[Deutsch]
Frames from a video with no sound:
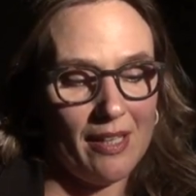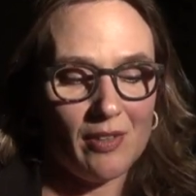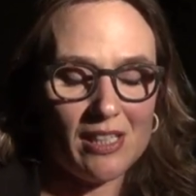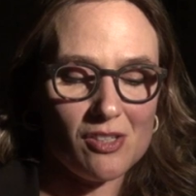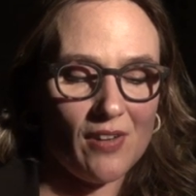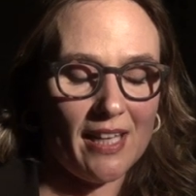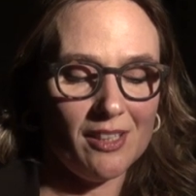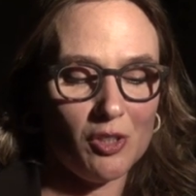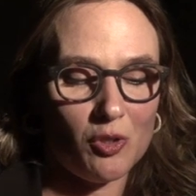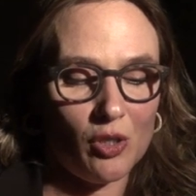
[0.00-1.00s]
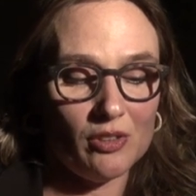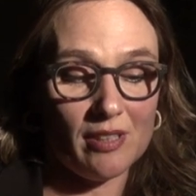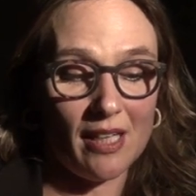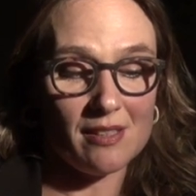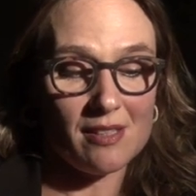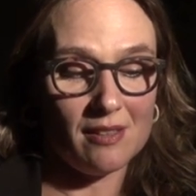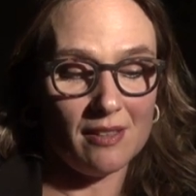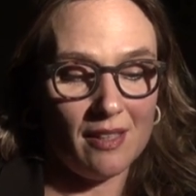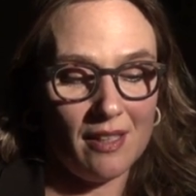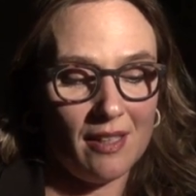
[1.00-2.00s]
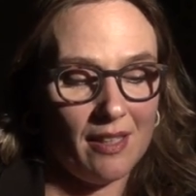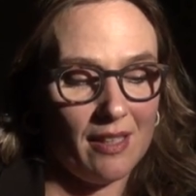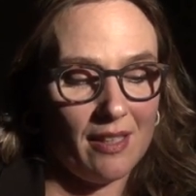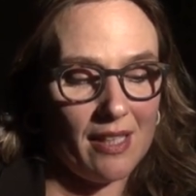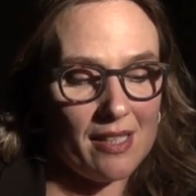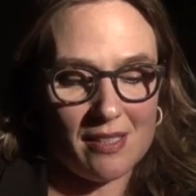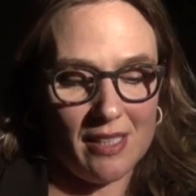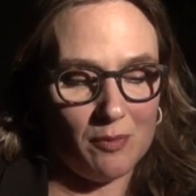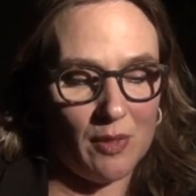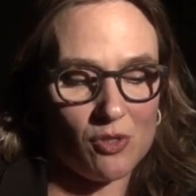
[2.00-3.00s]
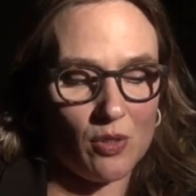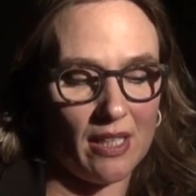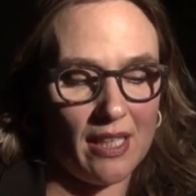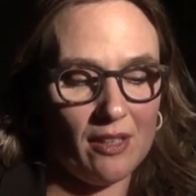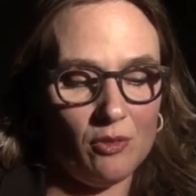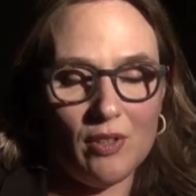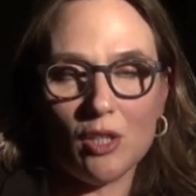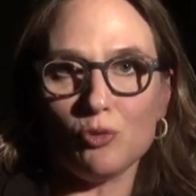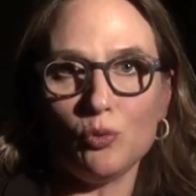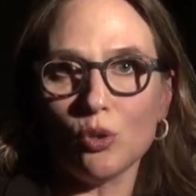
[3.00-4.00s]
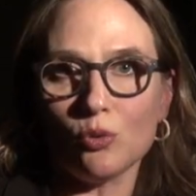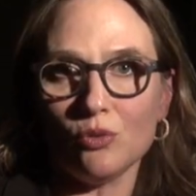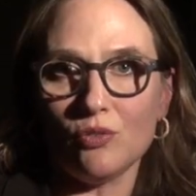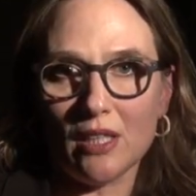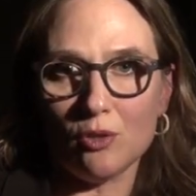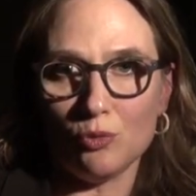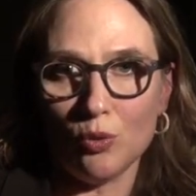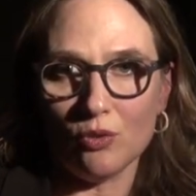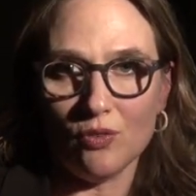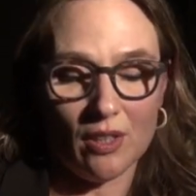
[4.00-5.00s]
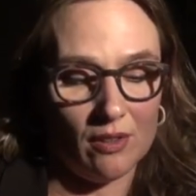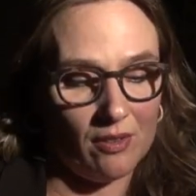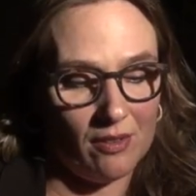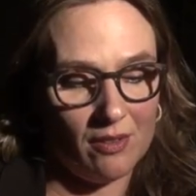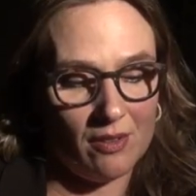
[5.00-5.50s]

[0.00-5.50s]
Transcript: Wenn zwei in gekonnt tanzen, ist nicht mehr zu erkennen, wer führt und wer geführt wird.